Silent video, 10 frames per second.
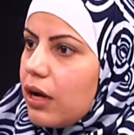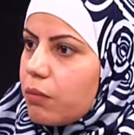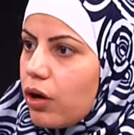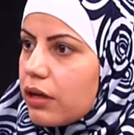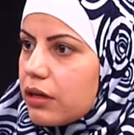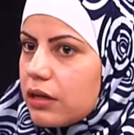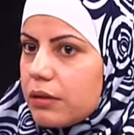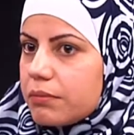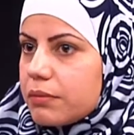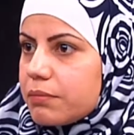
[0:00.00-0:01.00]
معينه
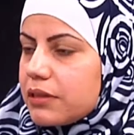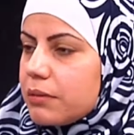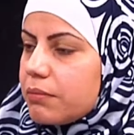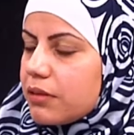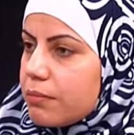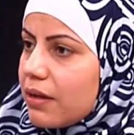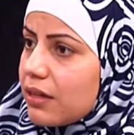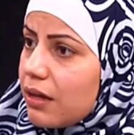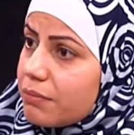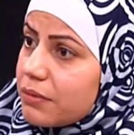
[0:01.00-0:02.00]
بيتم اثباتها